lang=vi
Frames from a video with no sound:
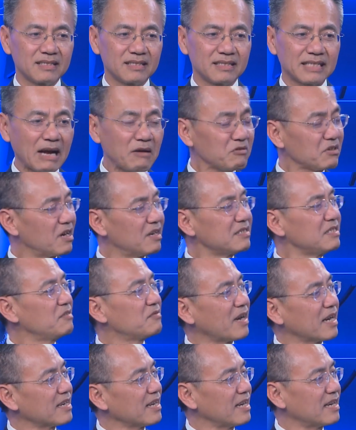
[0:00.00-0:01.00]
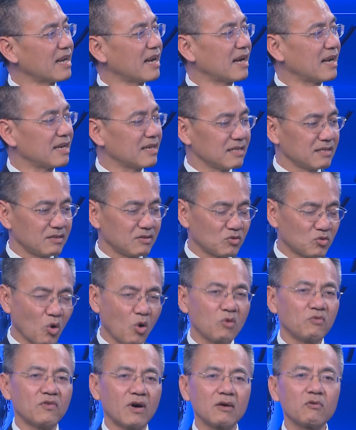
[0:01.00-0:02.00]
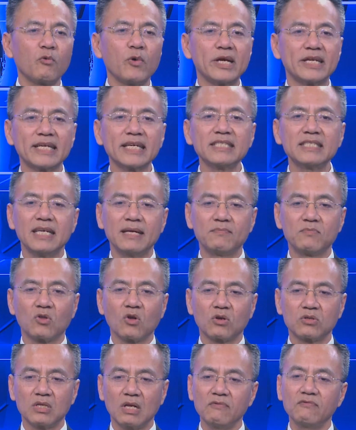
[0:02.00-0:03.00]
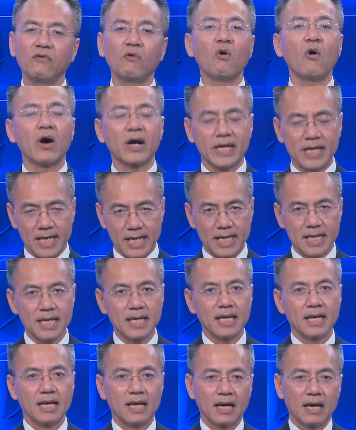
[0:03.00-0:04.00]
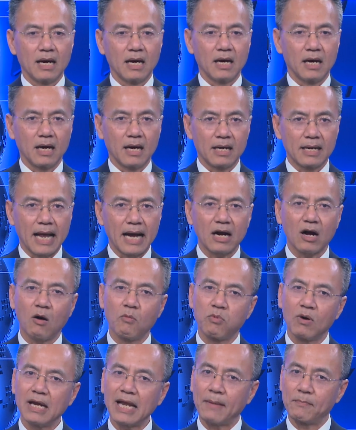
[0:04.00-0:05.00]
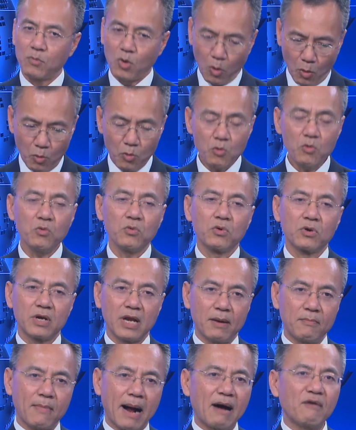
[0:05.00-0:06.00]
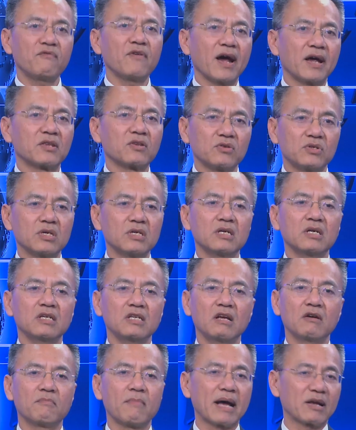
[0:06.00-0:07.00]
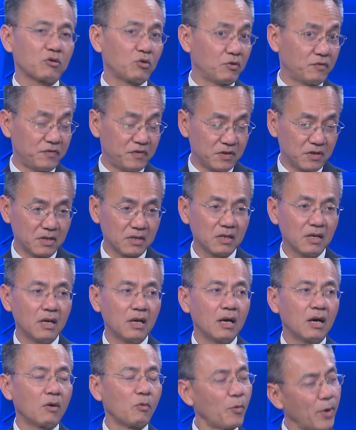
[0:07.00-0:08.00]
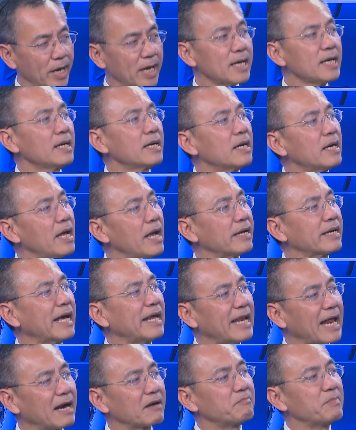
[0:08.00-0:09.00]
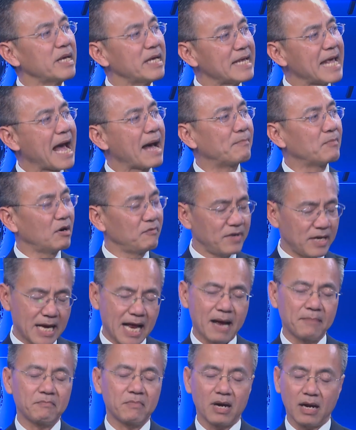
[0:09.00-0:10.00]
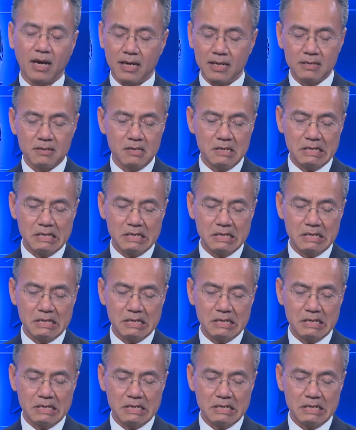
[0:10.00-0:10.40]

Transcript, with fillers: cháo tợn như vậy thành ra tôi vẫn quy trách nhiệm cho chính phủ Hoa Kỳ à, đã không có làm đủ để bảo vệ cho những người như Michael Phương Nguyễn hiện nay đang bị giam ở Việt Nam và